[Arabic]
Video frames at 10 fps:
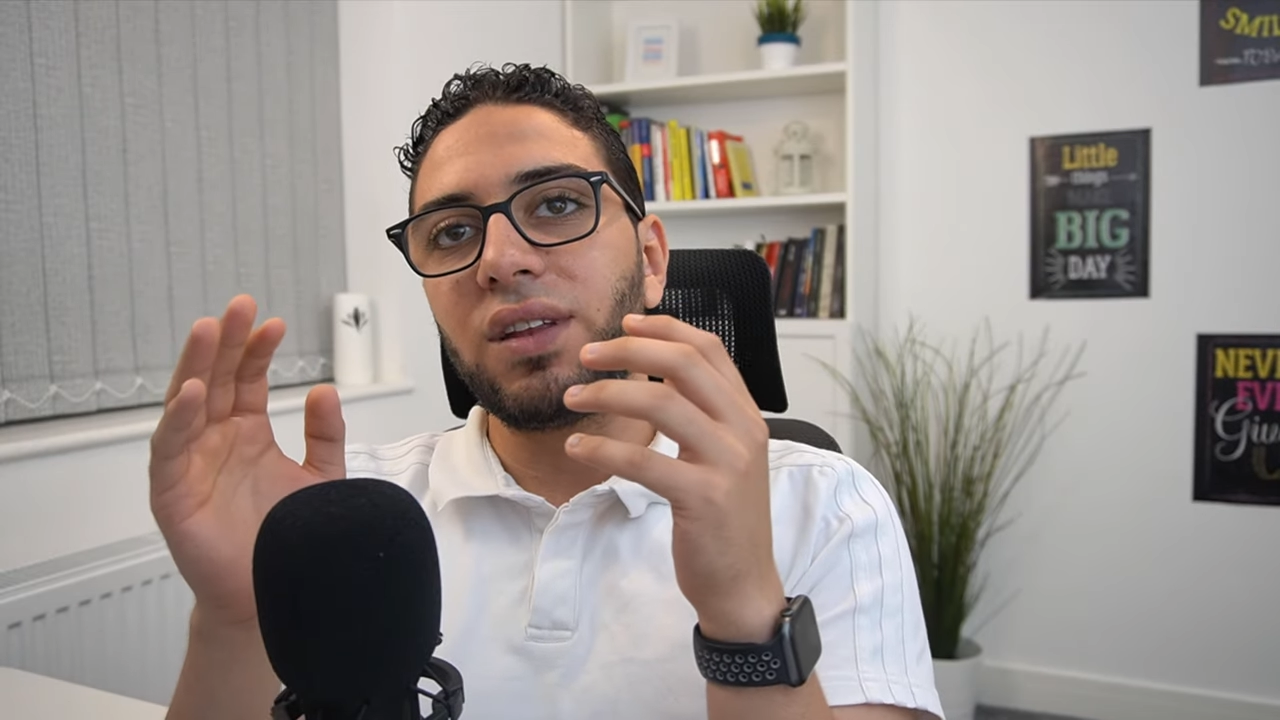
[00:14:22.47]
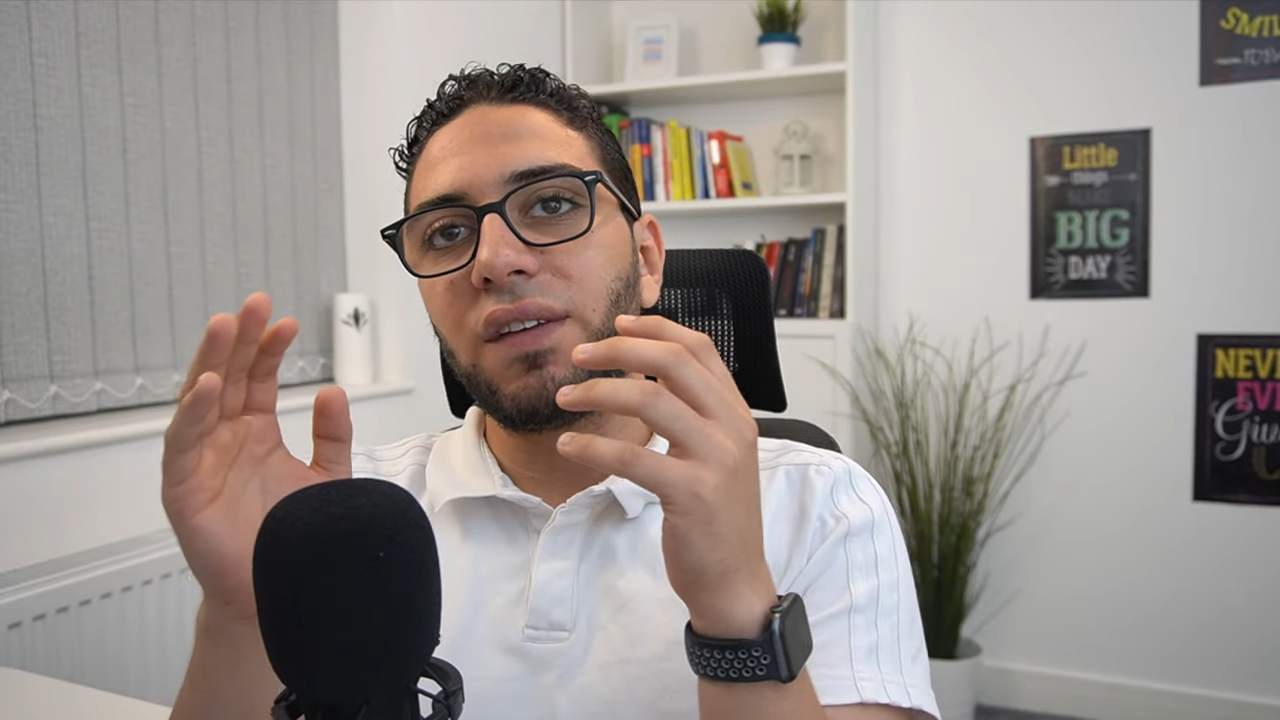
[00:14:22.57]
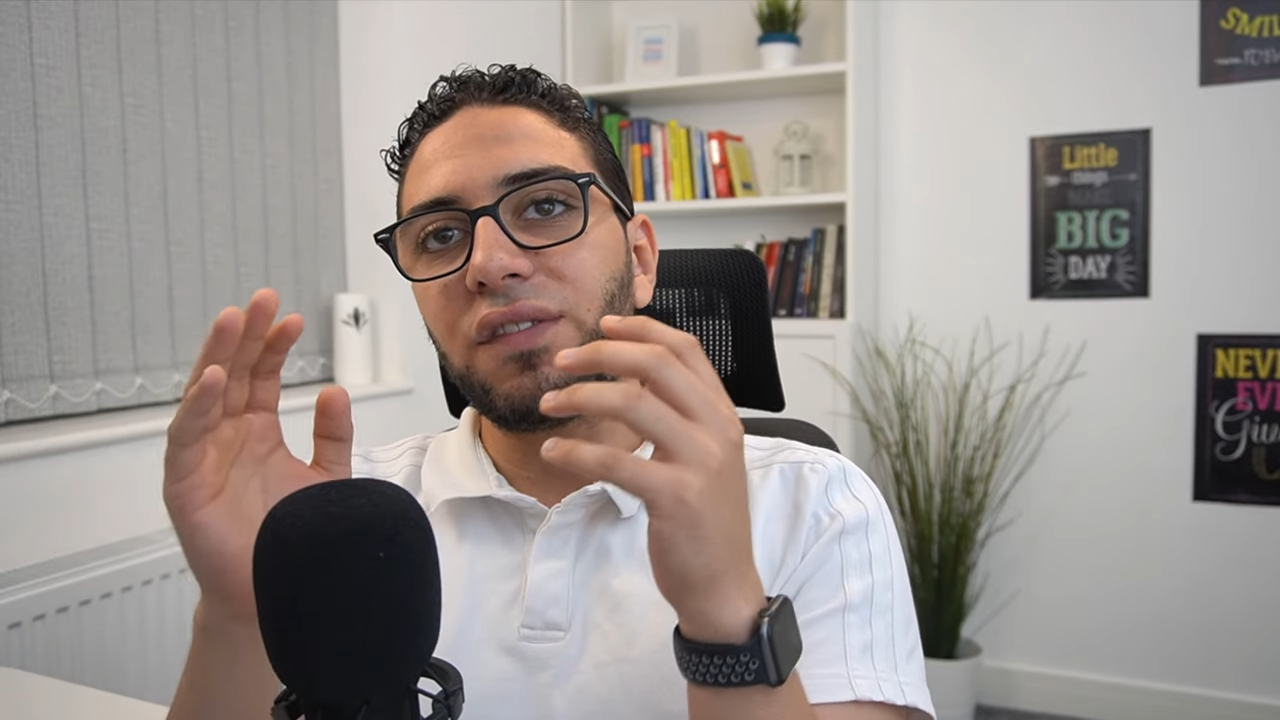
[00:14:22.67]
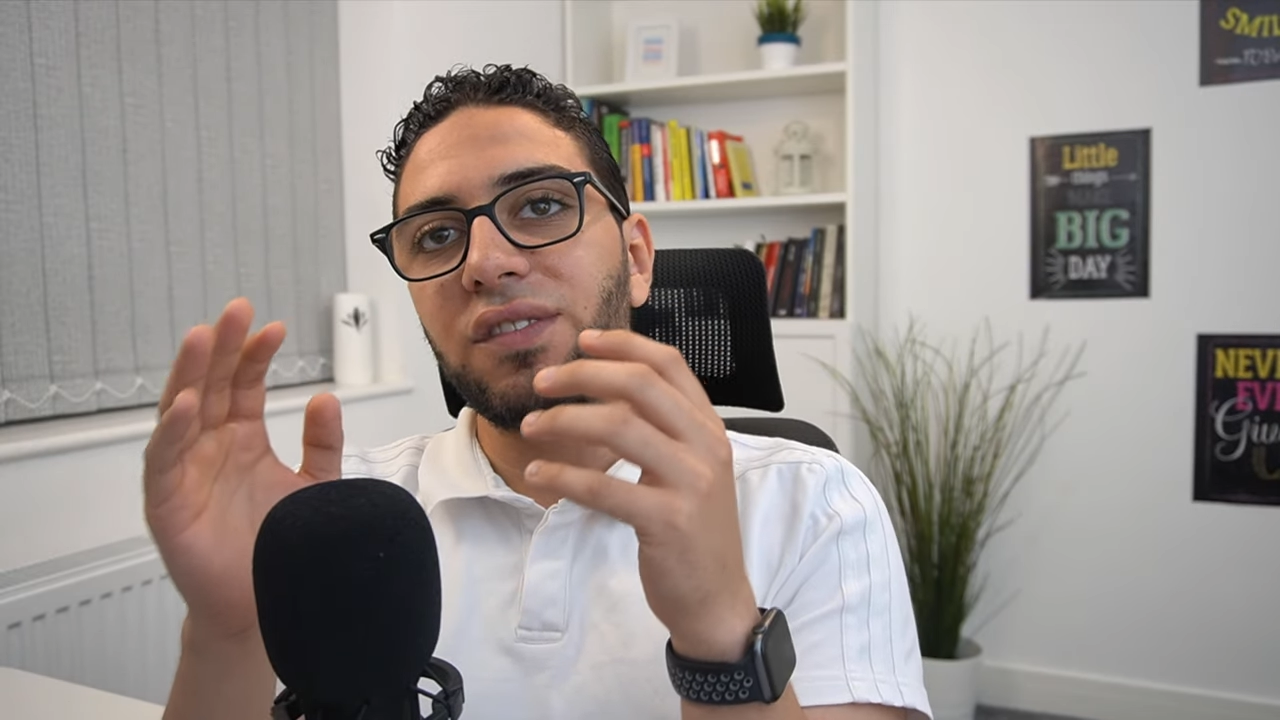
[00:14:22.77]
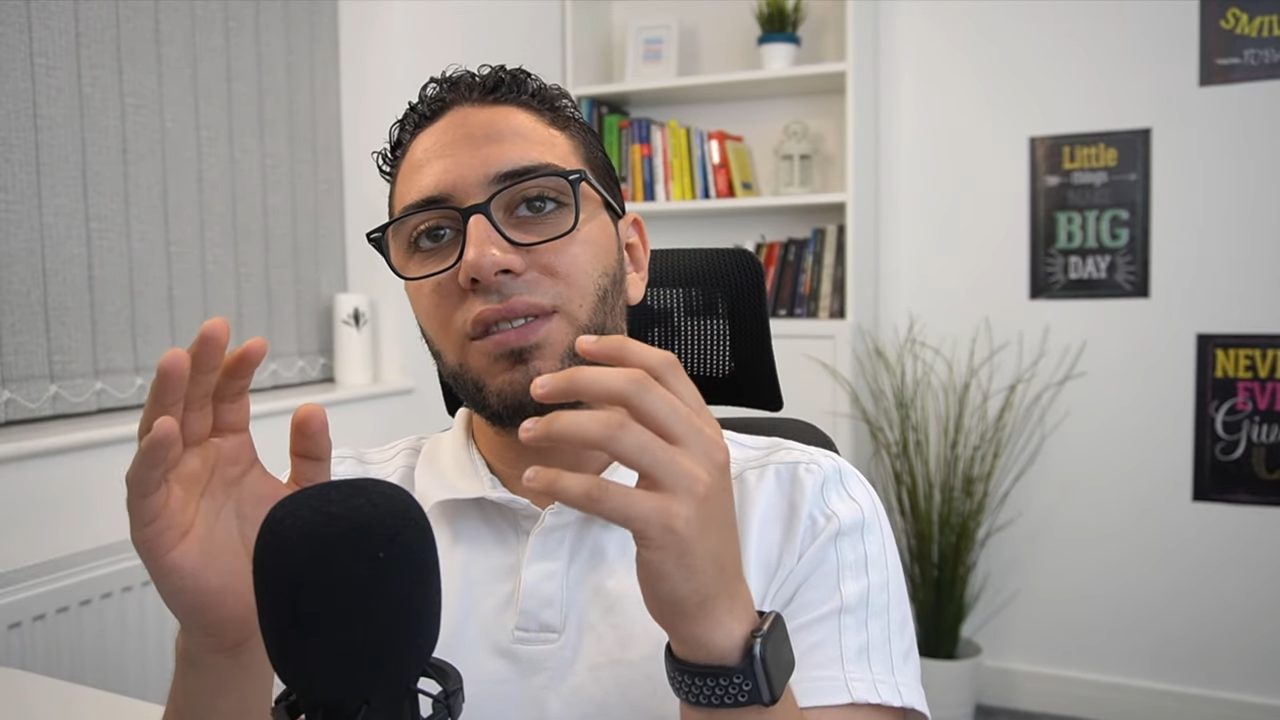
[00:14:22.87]

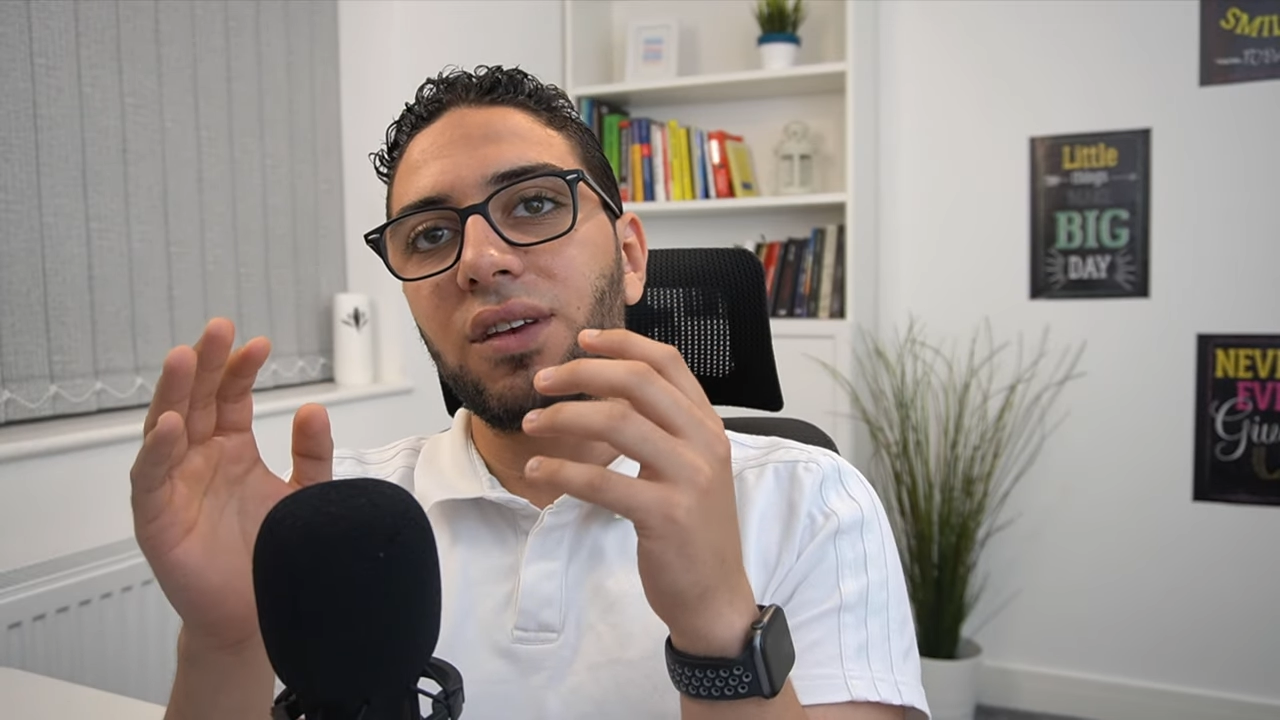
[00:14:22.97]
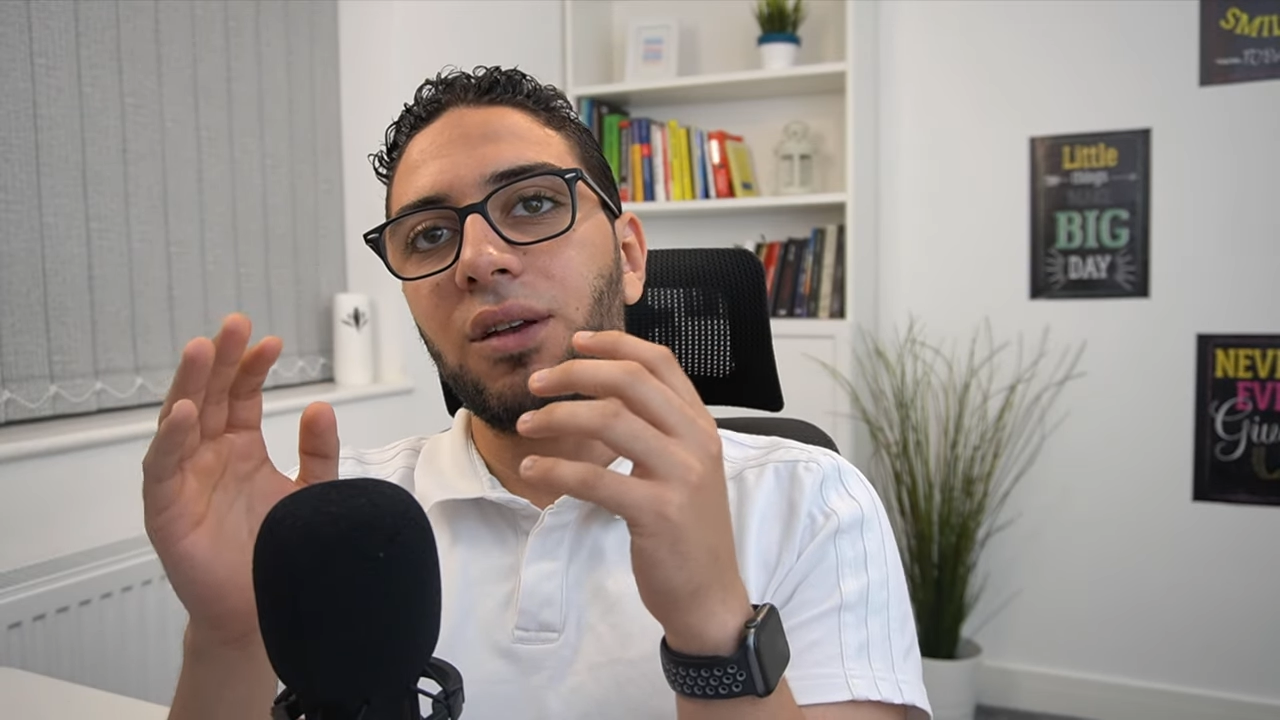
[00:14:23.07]
نفس